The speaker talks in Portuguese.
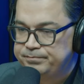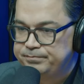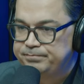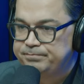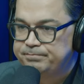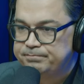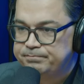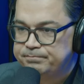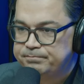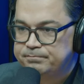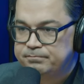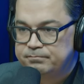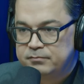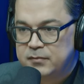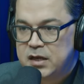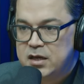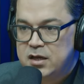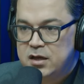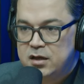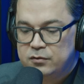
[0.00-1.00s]
Sim.
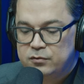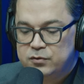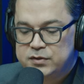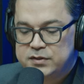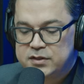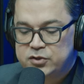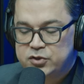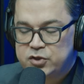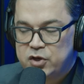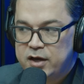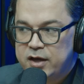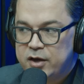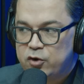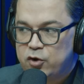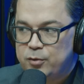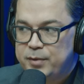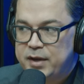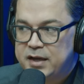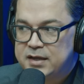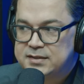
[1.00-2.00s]
Você só
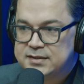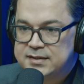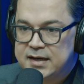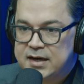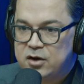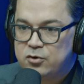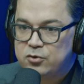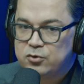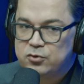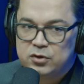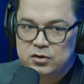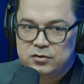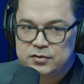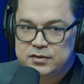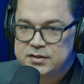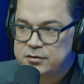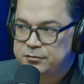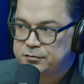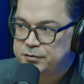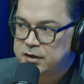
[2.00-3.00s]
recomeça algo quando
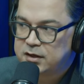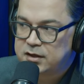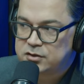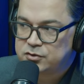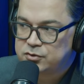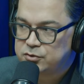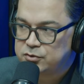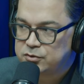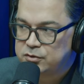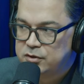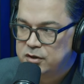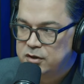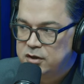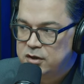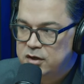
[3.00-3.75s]
você fracassou.